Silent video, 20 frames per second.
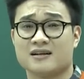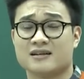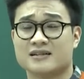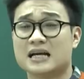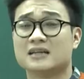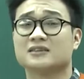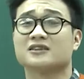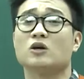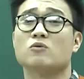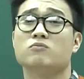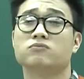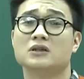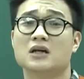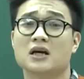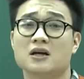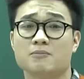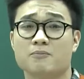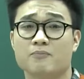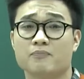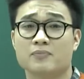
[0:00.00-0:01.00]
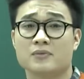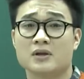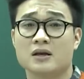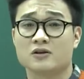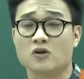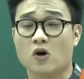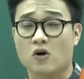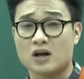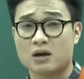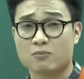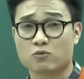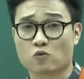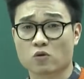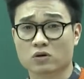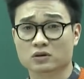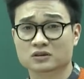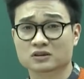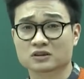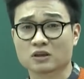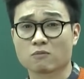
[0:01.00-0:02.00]
đang sống nữa. Đó là một
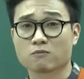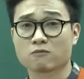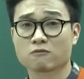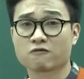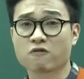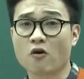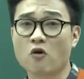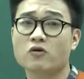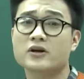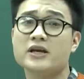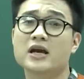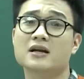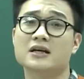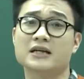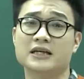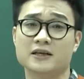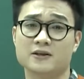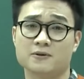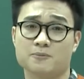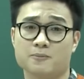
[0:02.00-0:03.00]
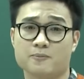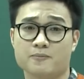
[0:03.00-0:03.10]
cuộc sống vô nghĩa lý.